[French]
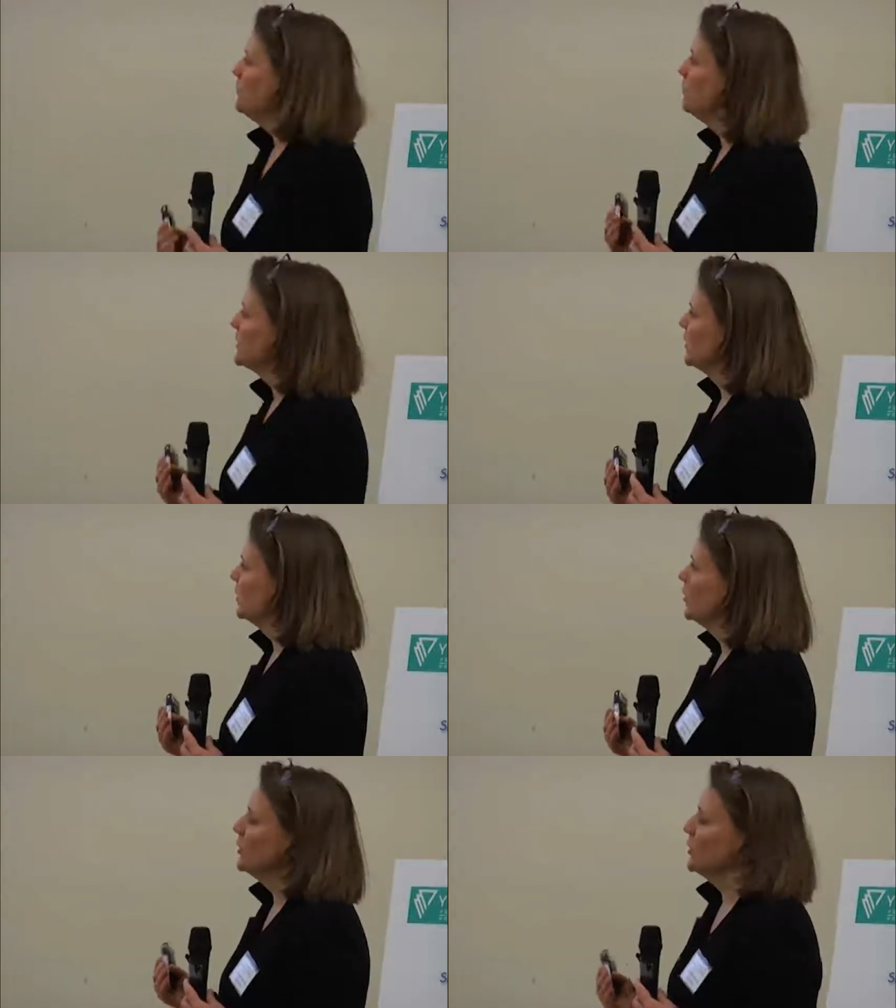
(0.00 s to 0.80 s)
puisqu'il
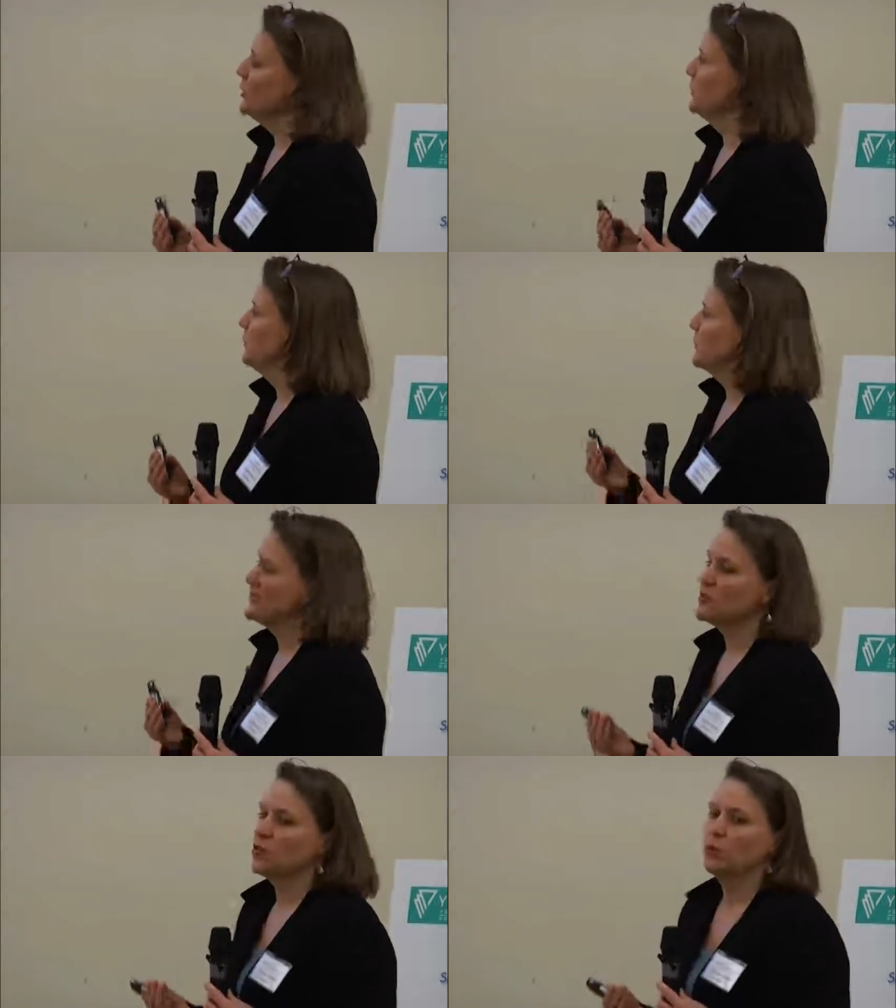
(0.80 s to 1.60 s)
euh, n'est pas
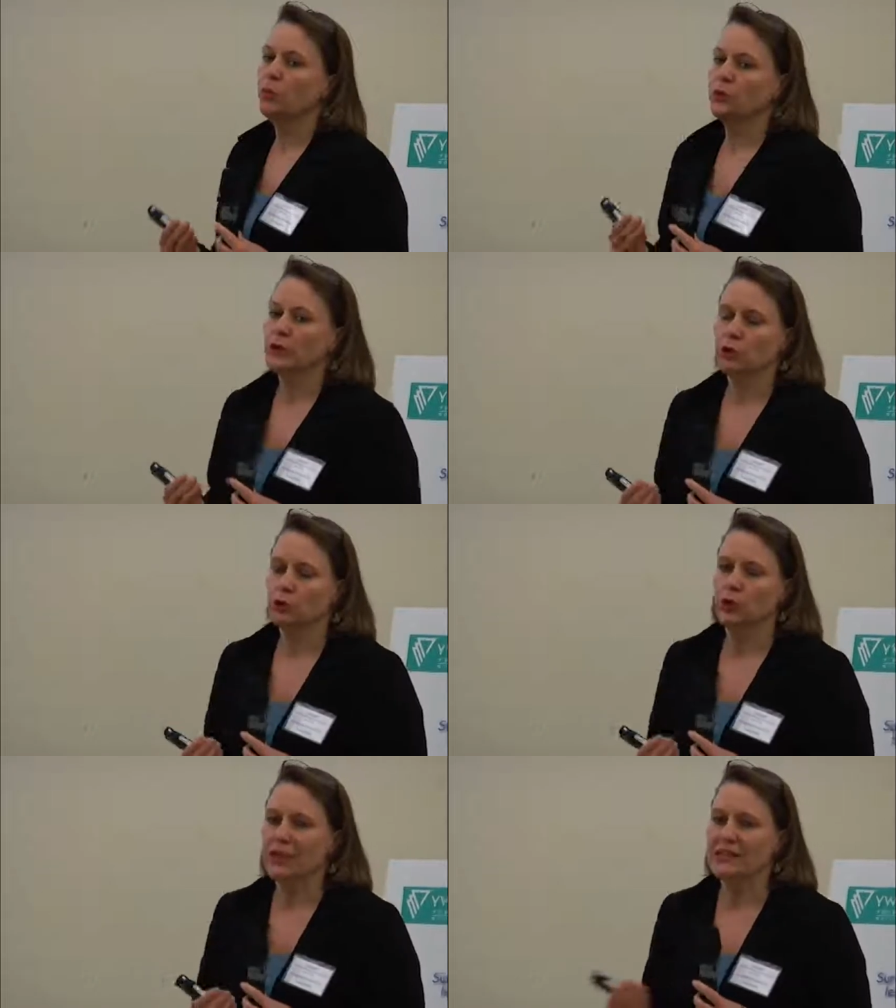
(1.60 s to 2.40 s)
question pour des
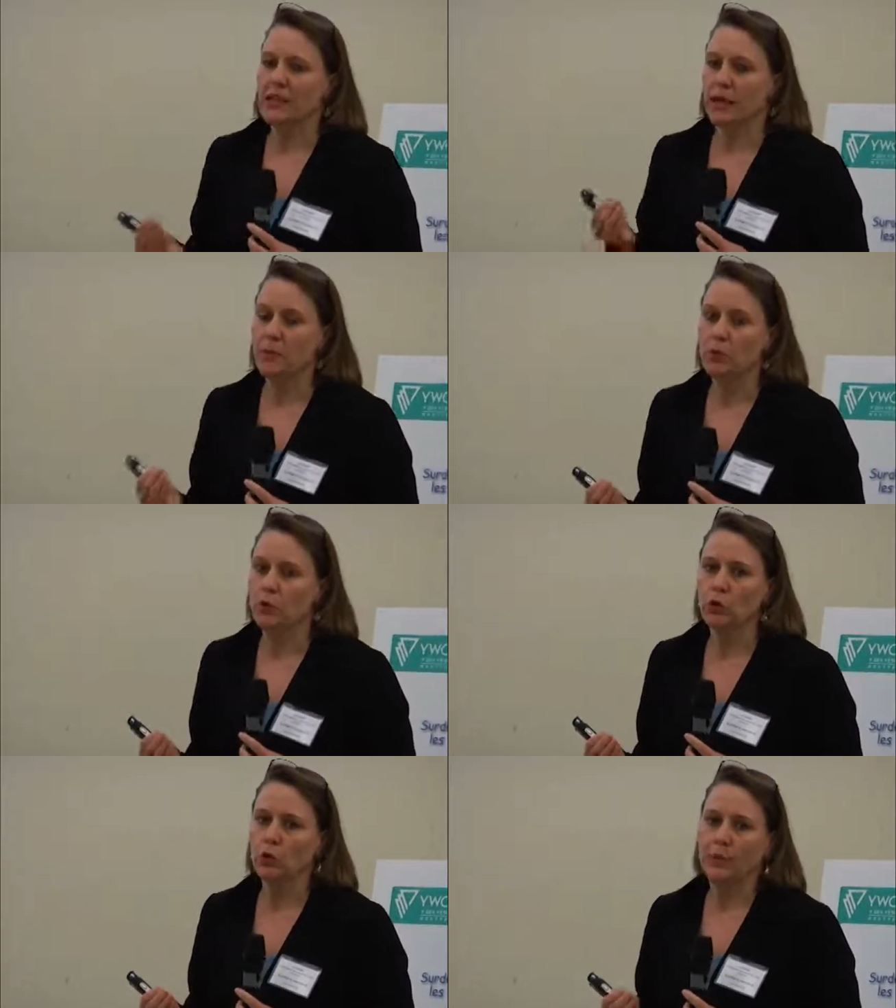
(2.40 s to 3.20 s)
jeux de hasard
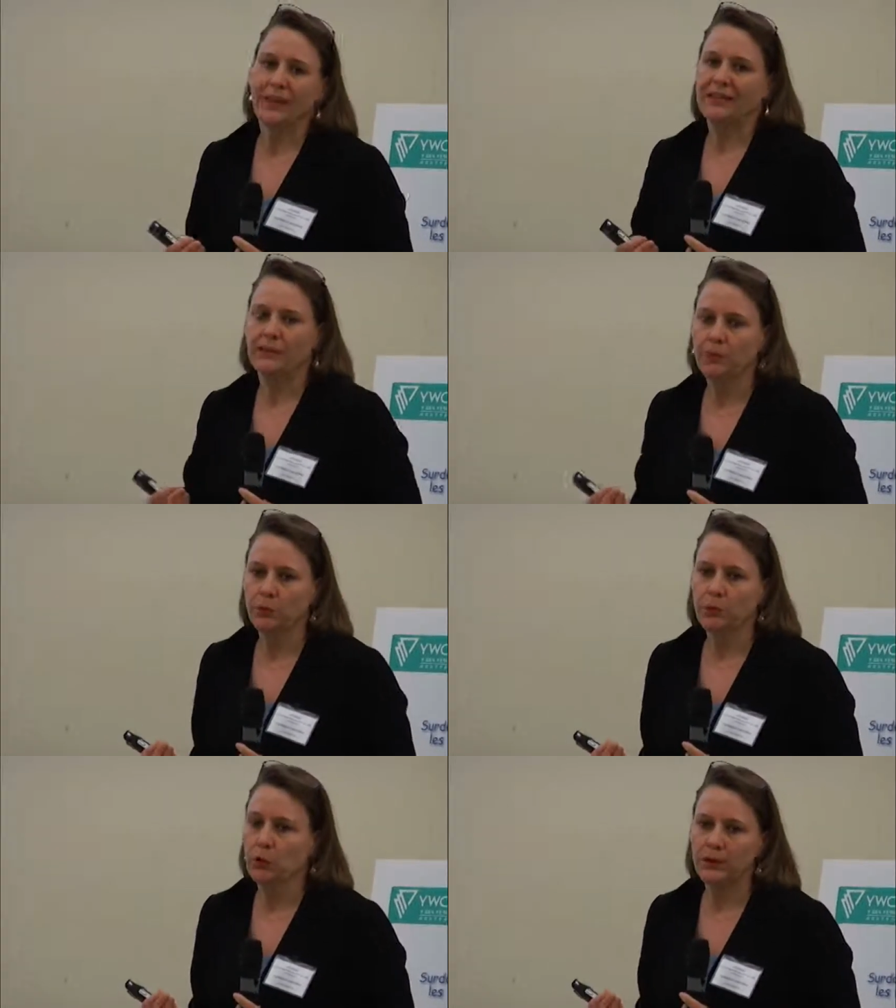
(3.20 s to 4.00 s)
purs de pratiquer
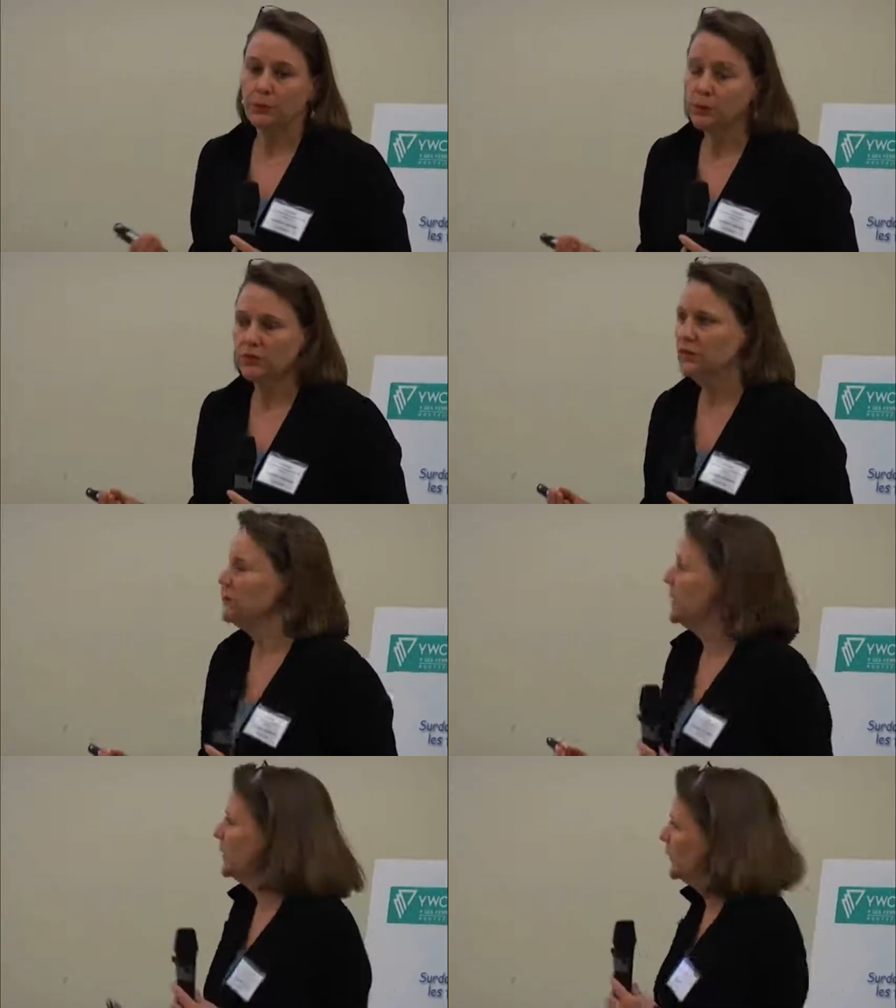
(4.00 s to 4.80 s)
plus longtemps pour devenir
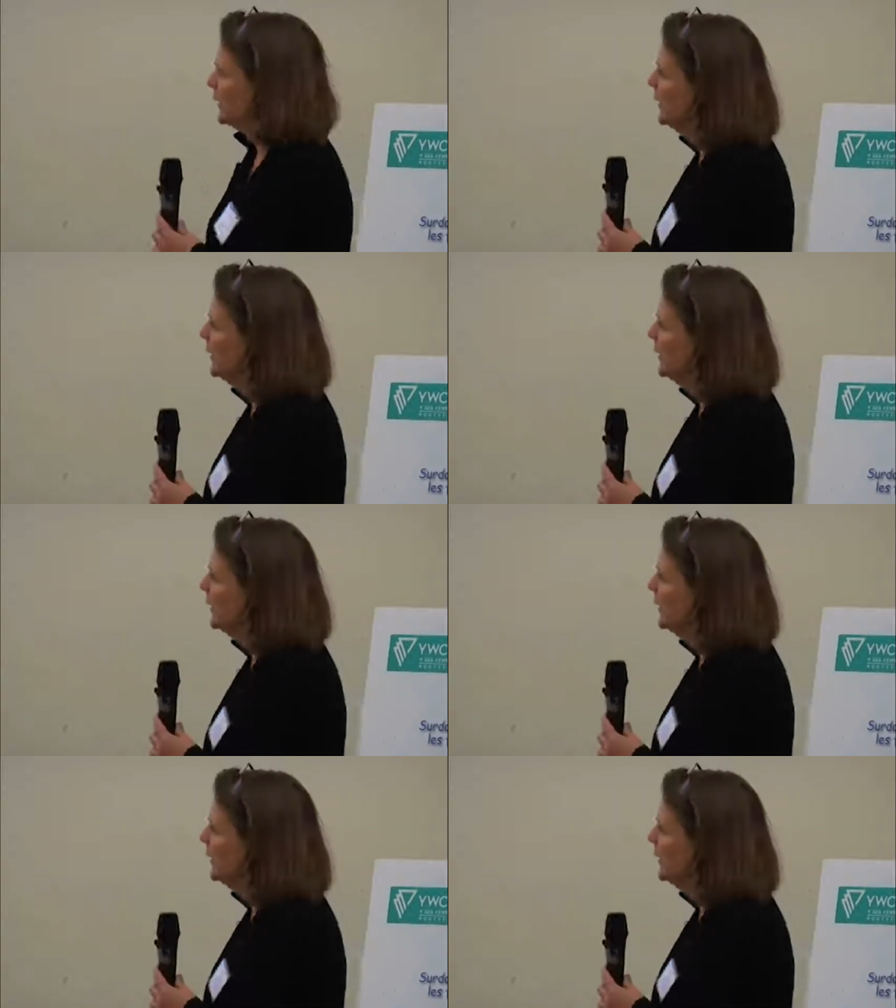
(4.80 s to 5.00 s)
meilleur.